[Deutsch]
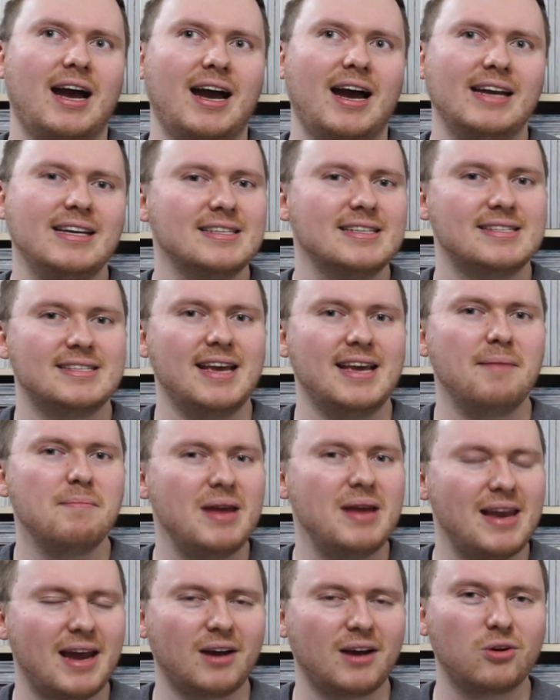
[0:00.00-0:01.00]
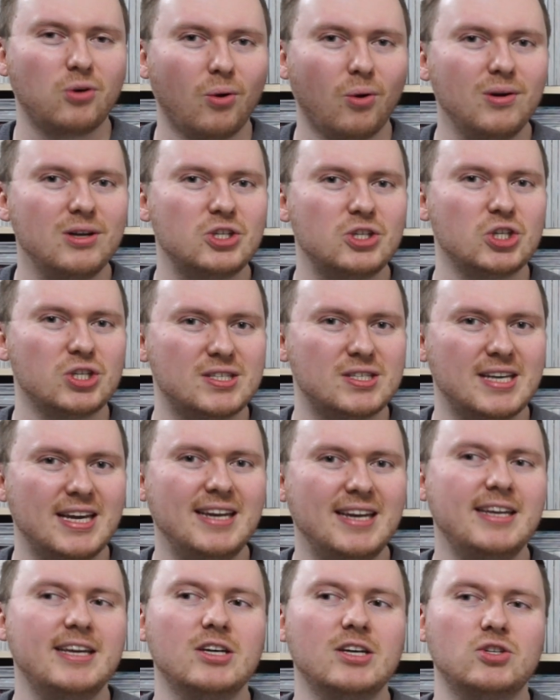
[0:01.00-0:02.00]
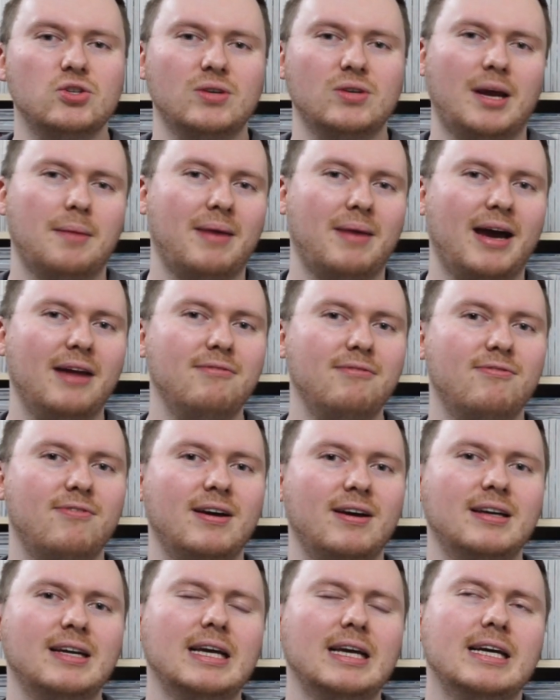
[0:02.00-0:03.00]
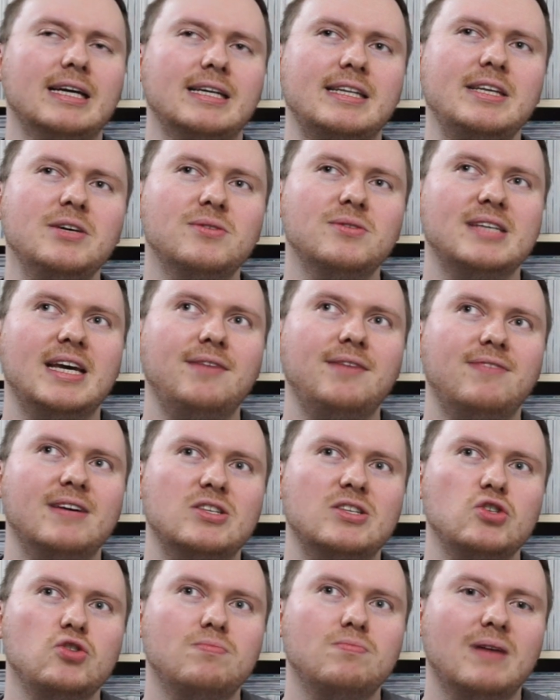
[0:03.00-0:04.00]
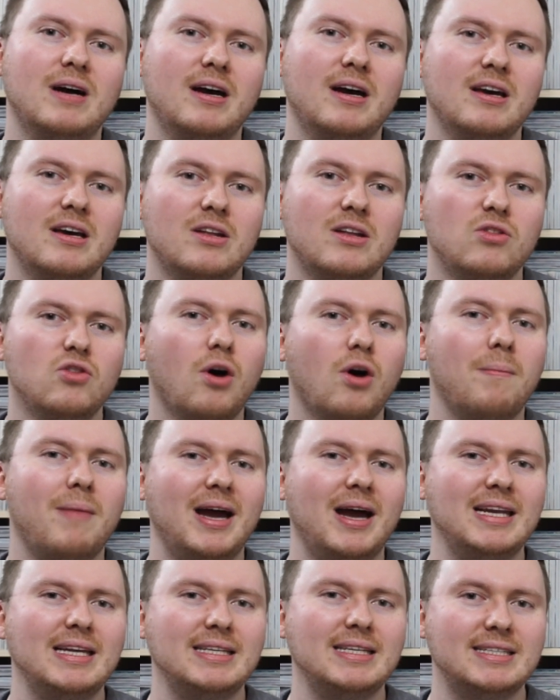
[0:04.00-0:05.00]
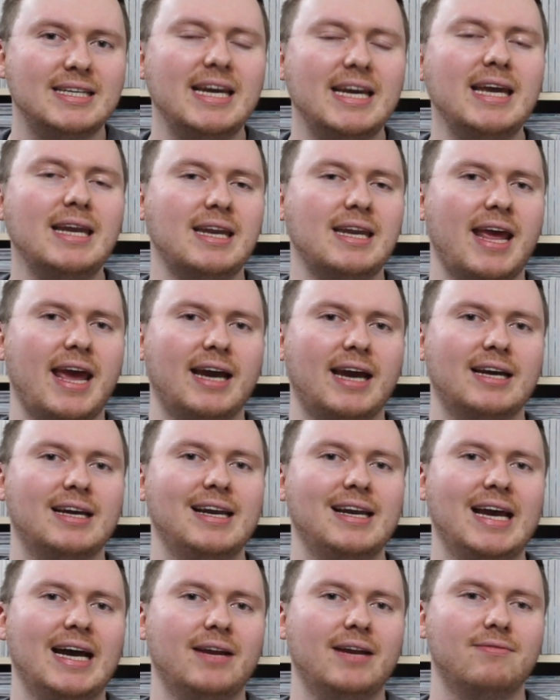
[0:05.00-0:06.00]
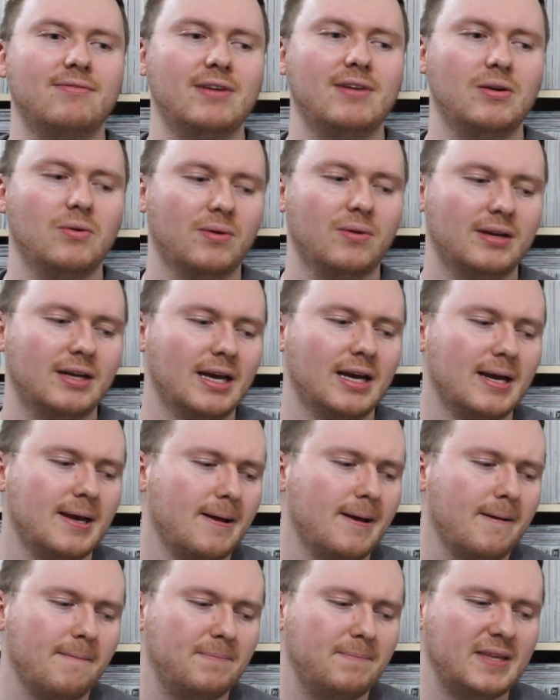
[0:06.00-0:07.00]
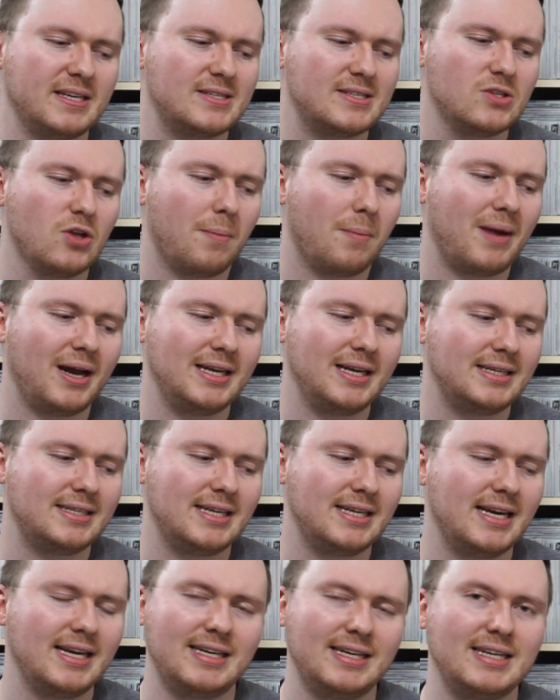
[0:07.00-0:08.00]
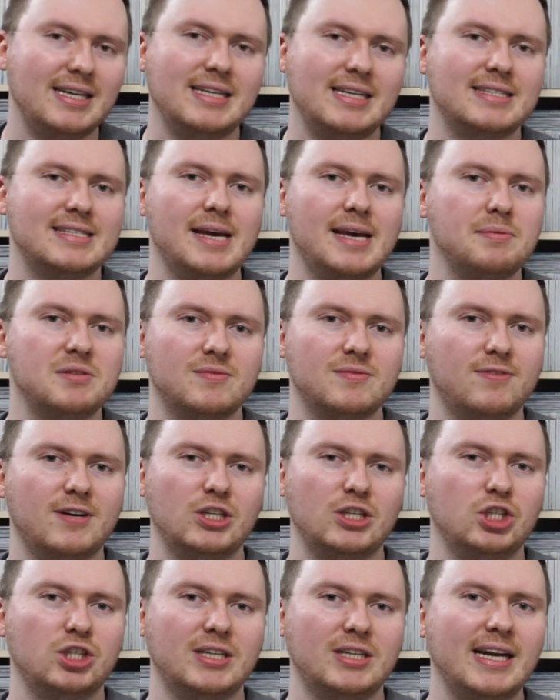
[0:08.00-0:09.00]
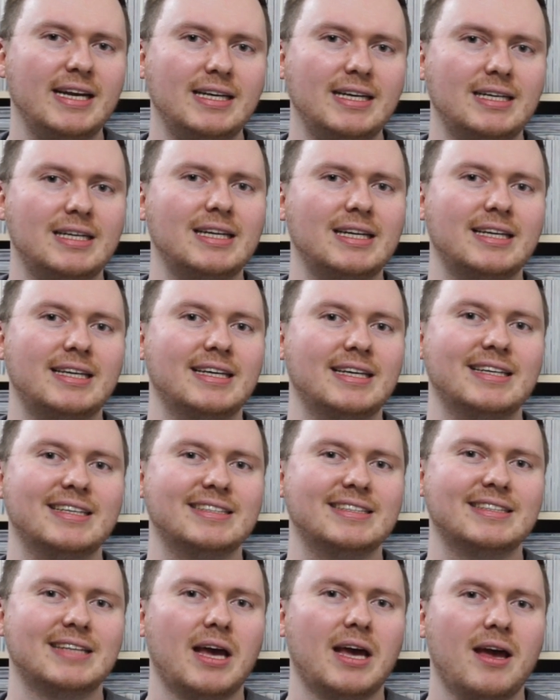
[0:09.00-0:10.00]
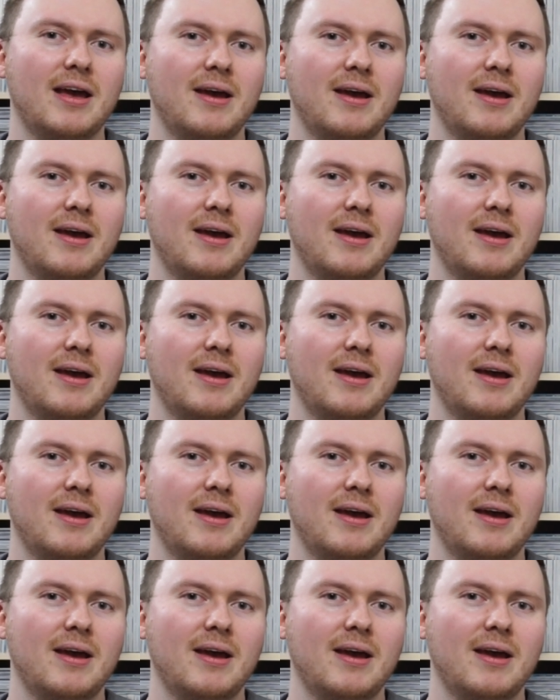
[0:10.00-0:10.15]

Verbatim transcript: Eine sehr melancholische Szene hier schon am Anfang, die uns etwas über Normalität erklären will und dass Normalität nicht selbstverständlich ist.